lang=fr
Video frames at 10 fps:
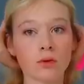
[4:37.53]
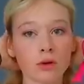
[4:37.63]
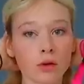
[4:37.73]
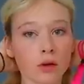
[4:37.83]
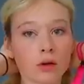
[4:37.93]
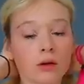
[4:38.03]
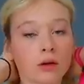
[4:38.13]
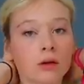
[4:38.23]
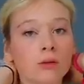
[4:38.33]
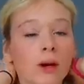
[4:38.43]

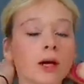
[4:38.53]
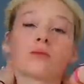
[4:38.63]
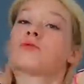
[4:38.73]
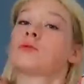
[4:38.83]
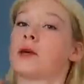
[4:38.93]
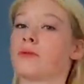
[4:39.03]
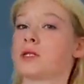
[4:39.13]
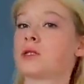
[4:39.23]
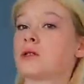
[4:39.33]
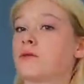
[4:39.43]
euh, bah, comme je vous l'avais
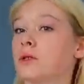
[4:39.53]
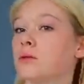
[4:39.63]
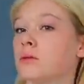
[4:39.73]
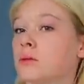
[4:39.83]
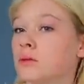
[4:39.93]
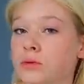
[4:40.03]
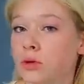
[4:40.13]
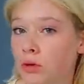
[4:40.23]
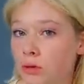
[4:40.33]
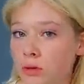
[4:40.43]
dit j'ai fait une,
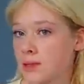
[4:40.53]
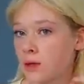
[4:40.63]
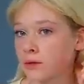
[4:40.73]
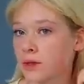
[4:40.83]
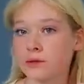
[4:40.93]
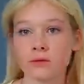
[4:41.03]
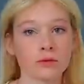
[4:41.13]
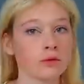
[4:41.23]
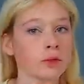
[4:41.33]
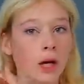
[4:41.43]
colo. C'est en train de
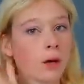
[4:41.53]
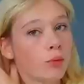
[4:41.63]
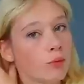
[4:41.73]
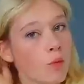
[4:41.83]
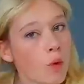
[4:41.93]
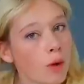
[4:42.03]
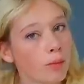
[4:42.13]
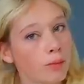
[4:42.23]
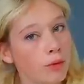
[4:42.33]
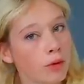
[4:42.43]
devenir un peu moins
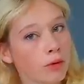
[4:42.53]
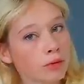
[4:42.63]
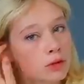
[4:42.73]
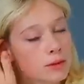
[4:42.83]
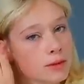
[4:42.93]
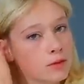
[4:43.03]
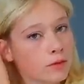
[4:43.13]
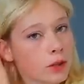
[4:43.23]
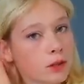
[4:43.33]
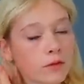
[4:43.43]
blanc. Je sais pas si vous
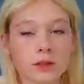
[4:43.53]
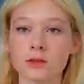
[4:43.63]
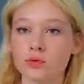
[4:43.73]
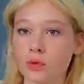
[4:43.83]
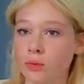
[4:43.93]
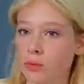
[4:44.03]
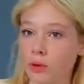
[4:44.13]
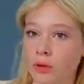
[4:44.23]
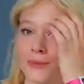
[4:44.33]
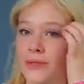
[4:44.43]
voyez, enfin c'est toujours
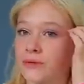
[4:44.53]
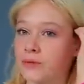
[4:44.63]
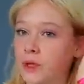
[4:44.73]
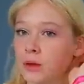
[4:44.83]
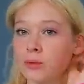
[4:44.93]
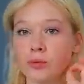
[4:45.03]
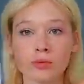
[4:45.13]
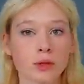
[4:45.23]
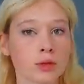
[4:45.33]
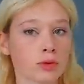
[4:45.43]
blanc mais ça devient un peu
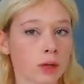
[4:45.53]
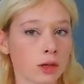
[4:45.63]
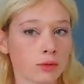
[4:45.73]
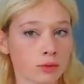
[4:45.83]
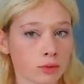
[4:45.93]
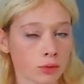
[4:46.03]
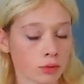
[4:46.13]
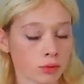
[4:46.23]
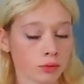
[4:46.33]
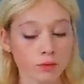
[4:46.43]
plus naturel donc,
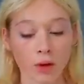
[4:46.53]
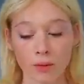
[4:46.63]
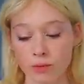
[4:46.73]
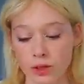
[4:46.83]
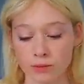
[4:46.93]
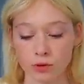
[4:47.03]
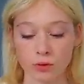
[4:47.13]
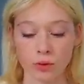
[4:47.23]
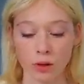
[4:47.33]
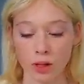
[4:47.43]
euh, donc voilà. Moi j'aime
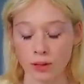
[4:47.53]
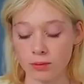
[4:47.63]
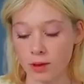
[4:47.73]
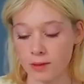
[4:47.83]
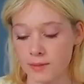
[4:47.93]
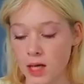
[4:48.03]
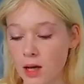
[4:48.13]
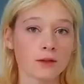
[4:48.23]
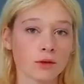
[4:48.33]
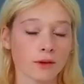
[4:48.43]
trop euh, la couleur comme ça.
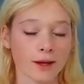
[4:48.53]
Et sur le